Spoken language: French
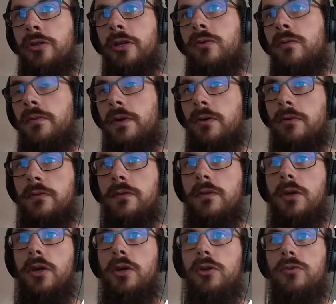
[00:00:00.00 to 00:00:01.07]
des conférences
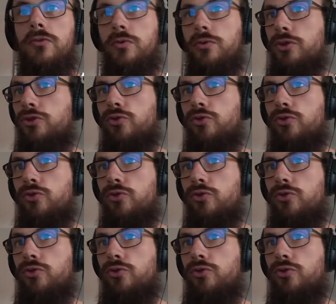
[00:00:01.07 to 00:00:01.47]
sur des